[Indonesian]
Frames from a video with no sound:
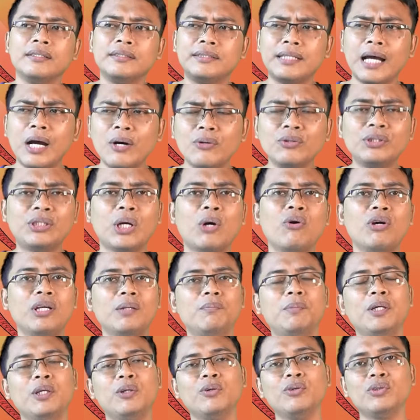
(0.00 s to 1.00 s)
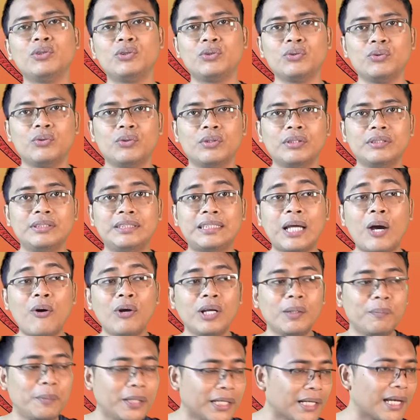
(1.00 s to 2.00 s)
jauh-jauh lebih lucu,
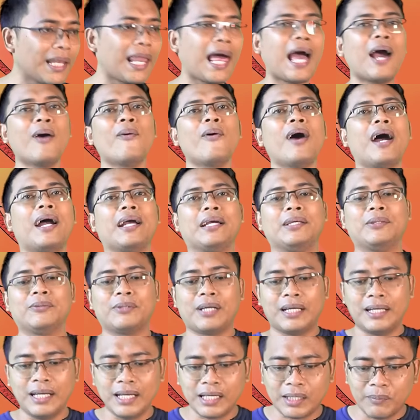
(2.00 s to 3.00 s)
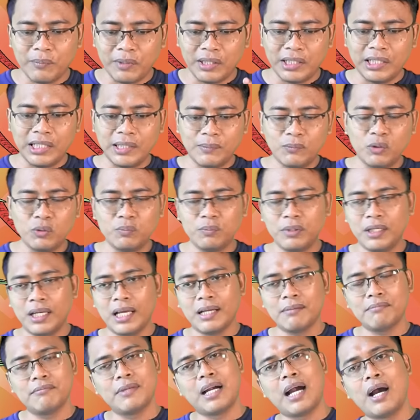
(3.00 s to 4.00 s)
jauh lebih ngelawak gitu karena Kemendikbud
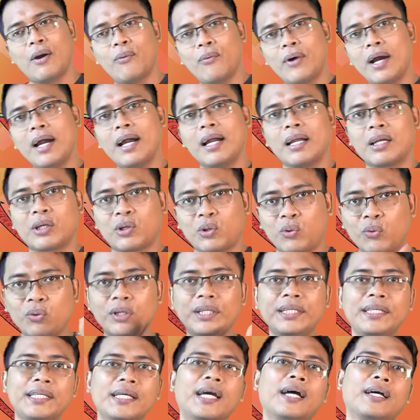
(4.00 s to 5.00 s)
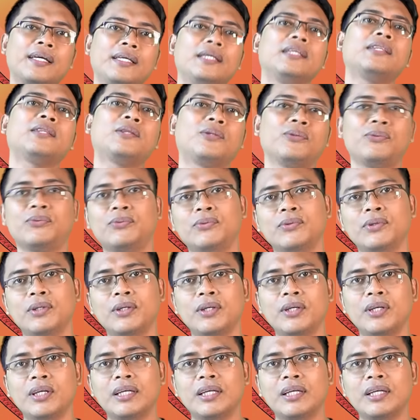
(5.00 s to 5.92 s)
bilang bahwa kuliah itu